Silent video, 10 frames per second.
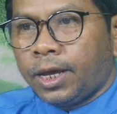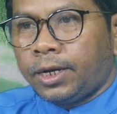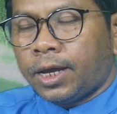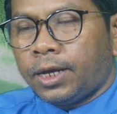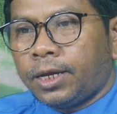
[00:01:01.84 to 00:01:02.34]

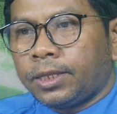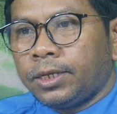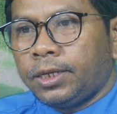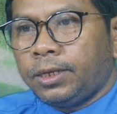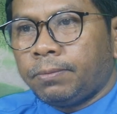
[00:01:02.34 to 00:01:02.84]
Dari ayat
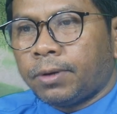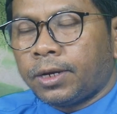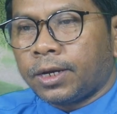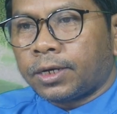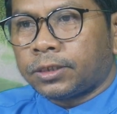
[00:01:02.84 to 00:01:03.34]
ini
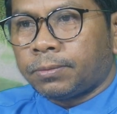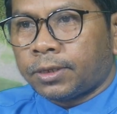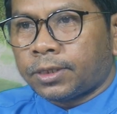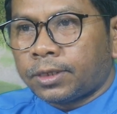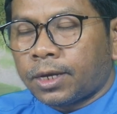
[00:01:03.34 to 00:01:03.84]
pada
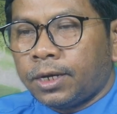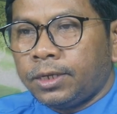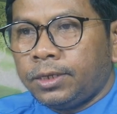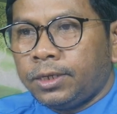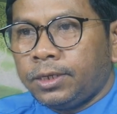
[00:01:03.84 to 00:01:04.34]
kesempatan
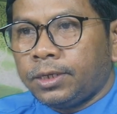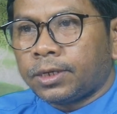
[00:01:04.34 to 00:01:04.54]
kali ini